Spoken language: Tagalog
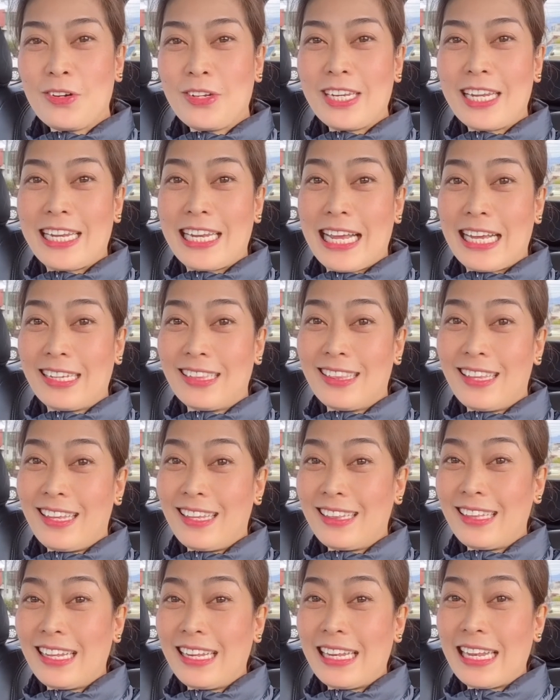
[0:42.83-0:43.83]
na
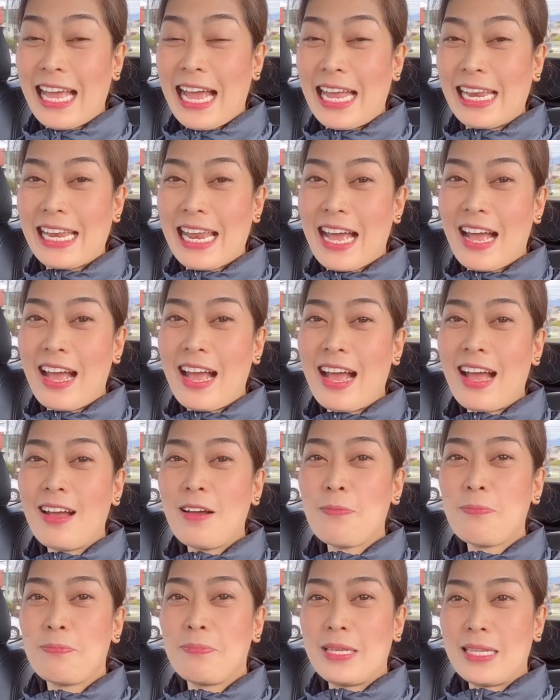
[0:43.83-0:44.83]
nagtitinda
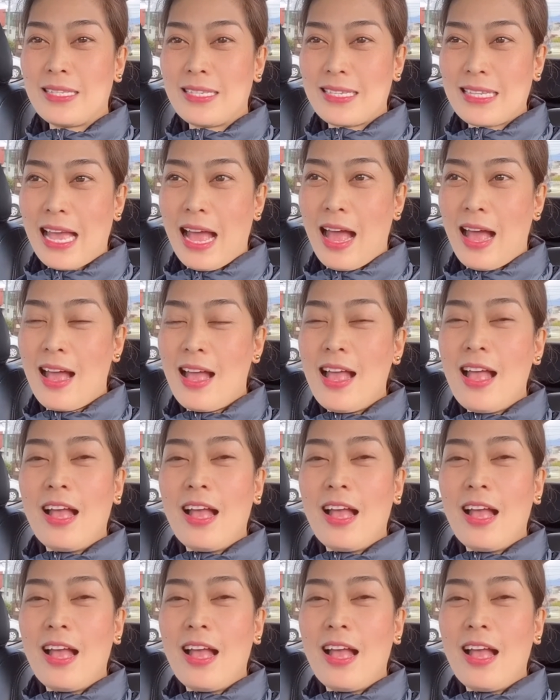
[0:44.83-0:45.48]
ng pizza.